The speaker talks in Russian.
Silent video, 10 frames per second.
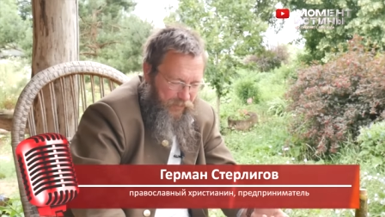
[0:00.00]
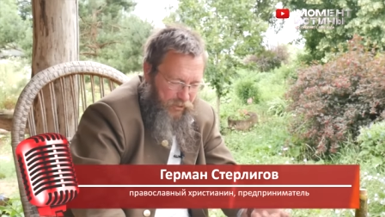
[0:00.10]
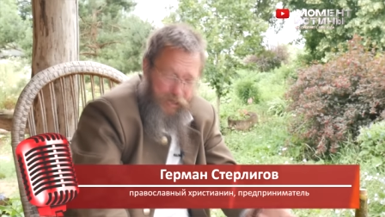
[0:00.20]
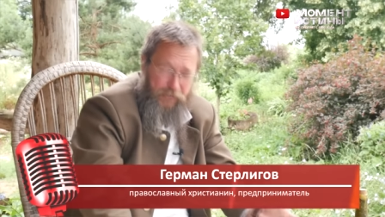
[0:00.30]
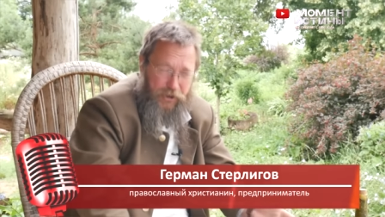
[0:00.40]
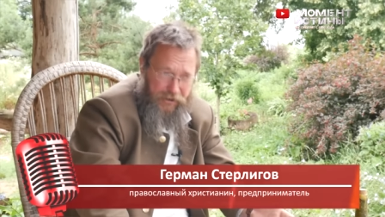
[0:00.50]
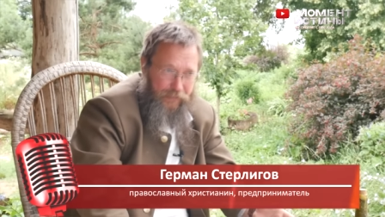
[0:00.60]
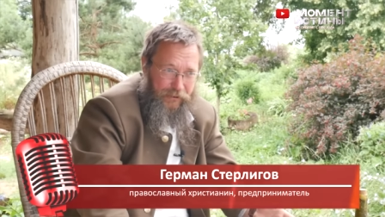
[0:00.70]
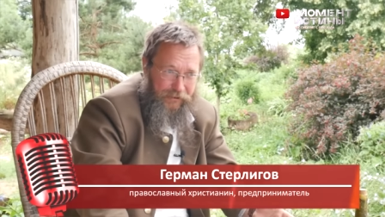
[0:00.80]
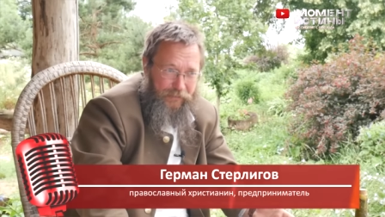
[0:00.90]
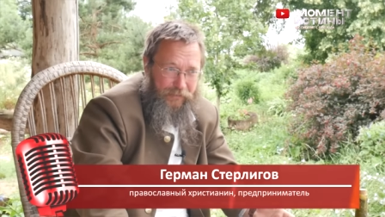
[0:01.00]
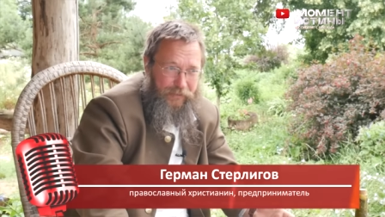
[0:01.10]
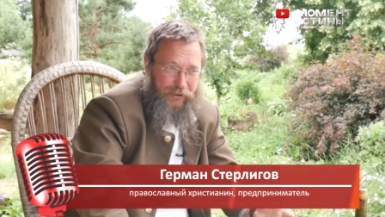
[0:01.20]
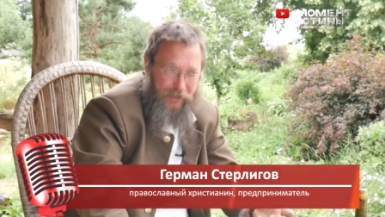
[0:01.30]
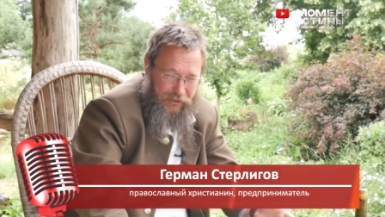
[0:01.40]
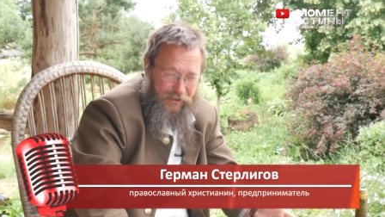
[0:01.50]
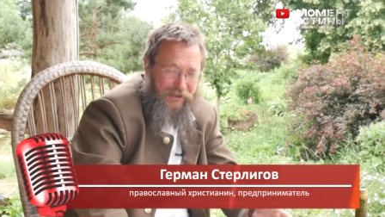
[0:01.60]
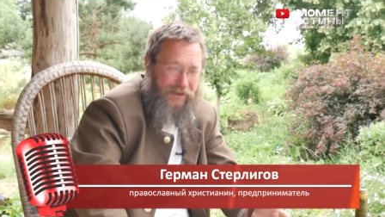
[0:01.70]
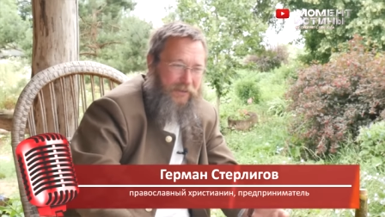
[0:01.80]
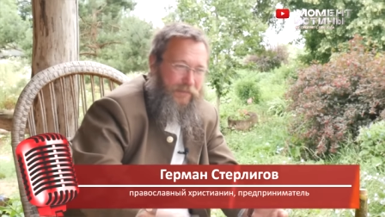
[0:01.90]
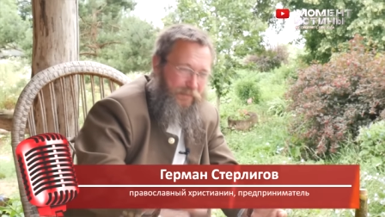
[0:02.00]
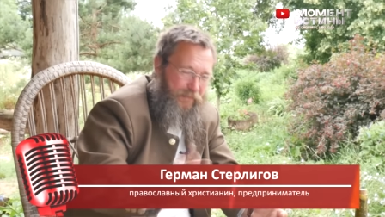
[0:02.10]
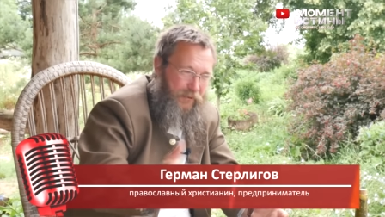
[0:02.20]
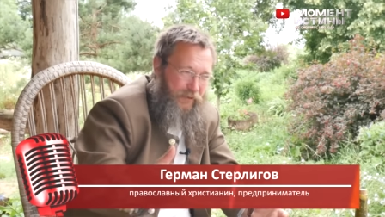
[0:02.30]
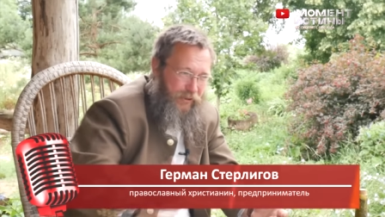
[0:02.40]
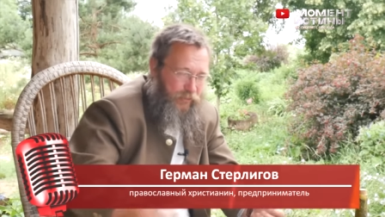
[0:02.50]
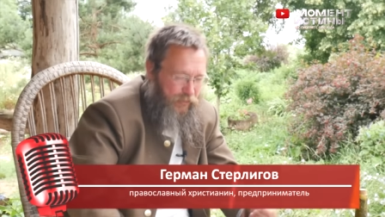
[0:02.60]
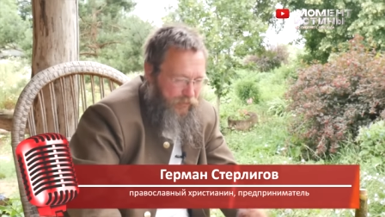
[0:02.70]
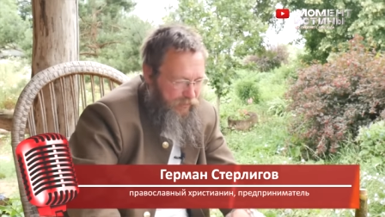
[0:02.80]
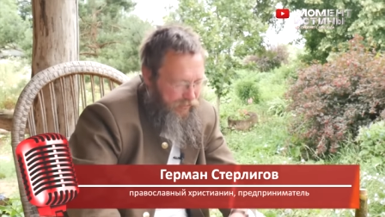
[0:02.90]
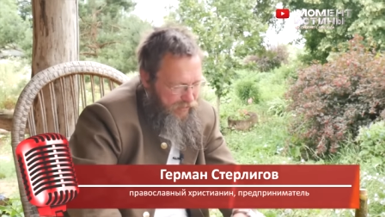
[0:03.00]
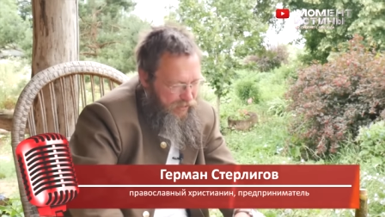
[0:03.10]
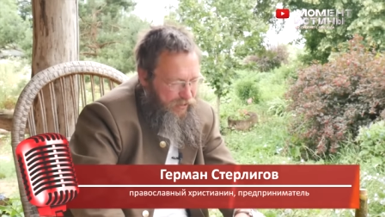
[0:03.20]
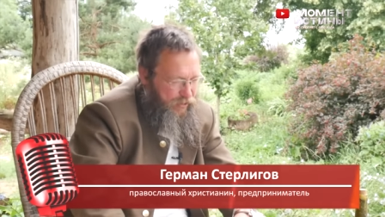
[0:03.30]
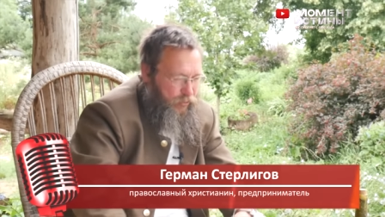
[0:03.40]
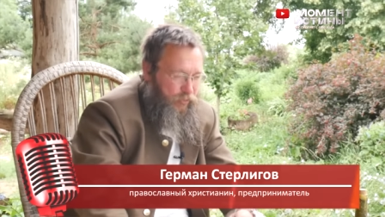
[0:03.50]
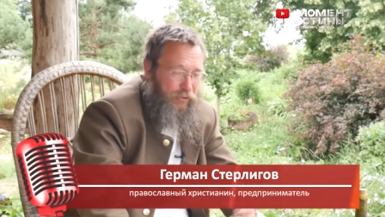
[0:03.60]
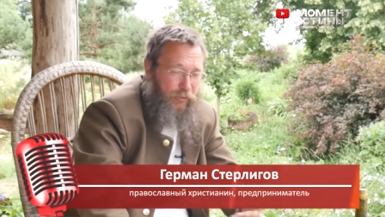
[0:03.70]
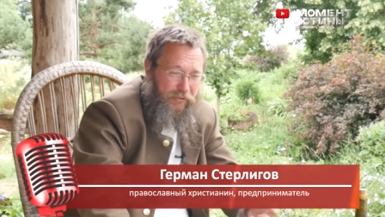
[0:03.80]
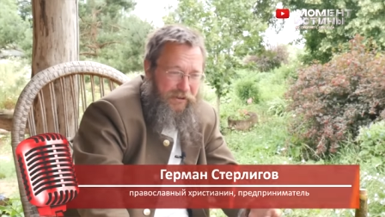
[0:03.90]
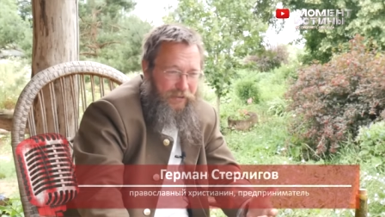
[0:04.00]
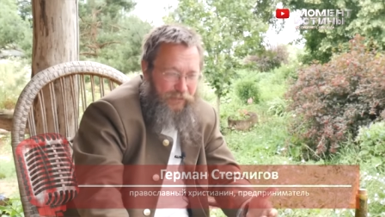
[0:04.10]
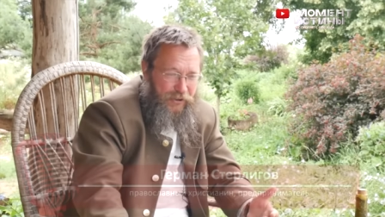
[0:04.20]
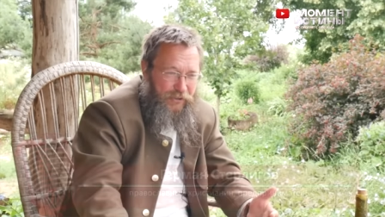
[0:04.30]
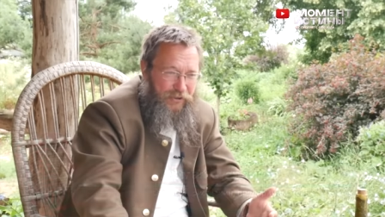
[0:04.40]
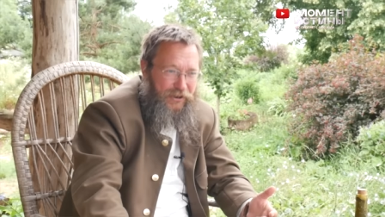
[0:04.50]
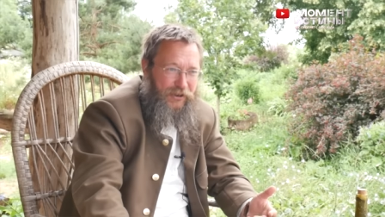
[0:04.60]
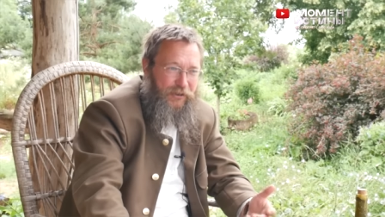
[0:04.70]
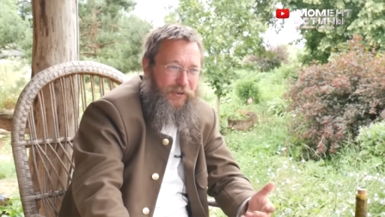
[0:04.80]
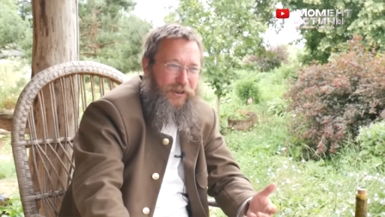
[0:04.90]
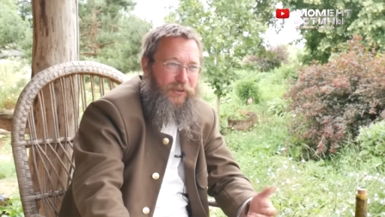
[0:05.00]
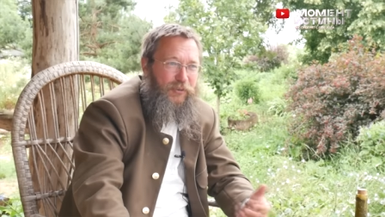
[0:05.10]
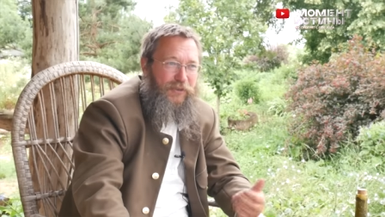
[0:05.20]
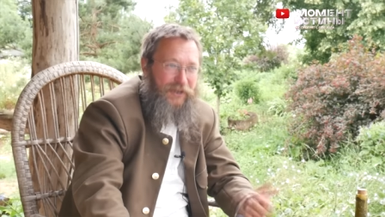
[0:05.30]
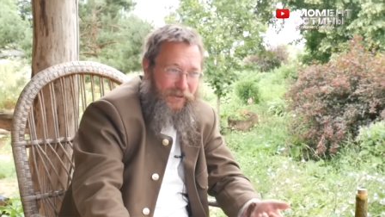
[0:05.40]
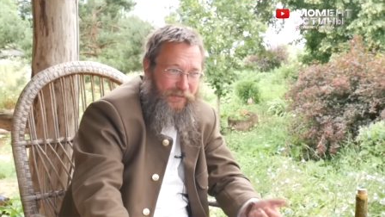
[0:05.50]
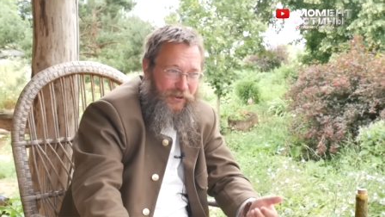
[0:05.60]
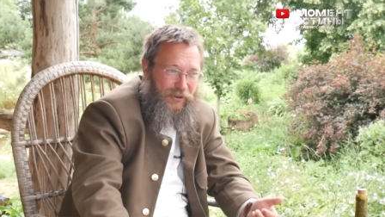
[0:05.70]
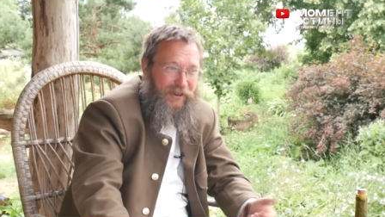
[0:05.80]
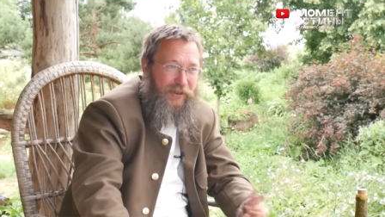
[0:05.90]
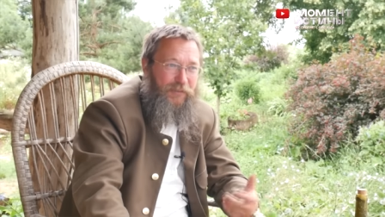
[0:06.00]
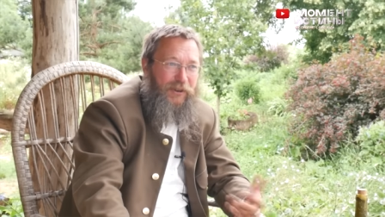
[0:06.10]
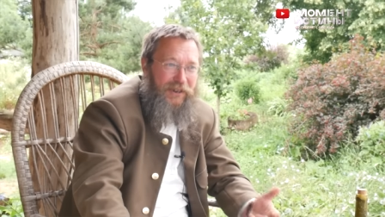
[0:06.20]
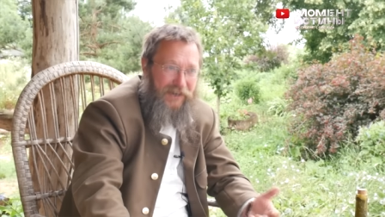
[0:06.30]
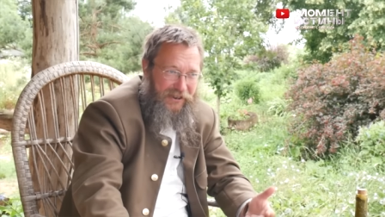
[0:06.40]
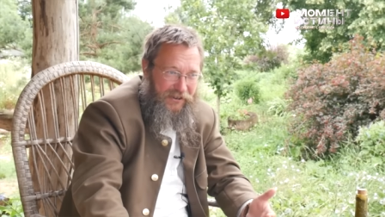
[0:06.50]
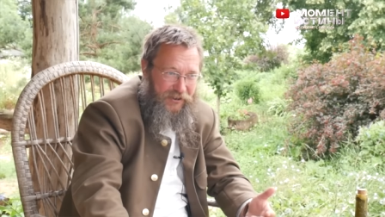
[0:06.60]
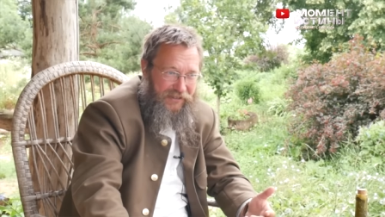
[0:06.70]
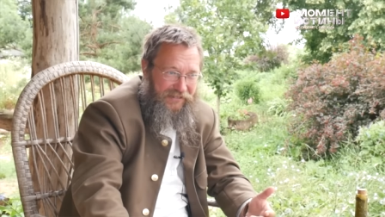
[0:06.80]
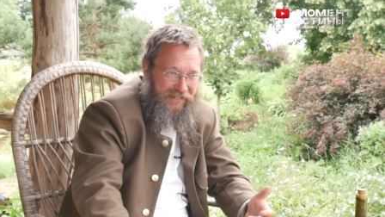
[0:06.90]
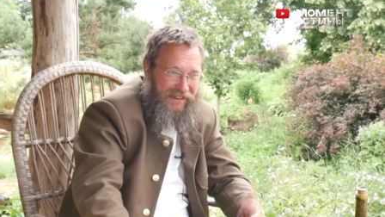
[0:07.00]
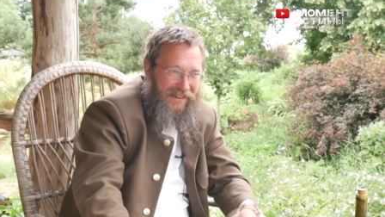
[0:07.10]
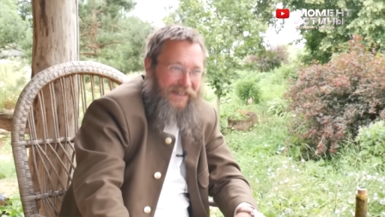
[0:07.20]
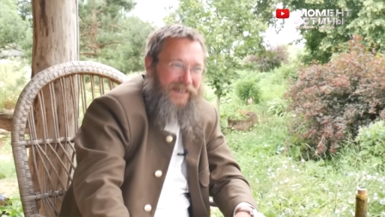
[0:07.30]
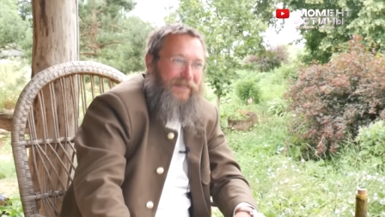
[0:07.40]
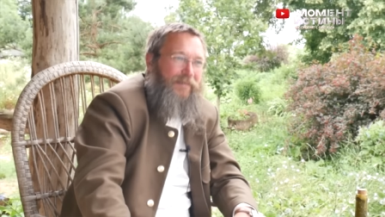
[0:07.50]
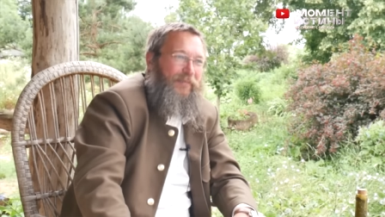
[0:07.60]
сообщить об этом телезрителям, и вы, я думаю, это подтвердите, что виновником нашей встречи является уважаемый человек Дмитрий Галочкин. Конечно.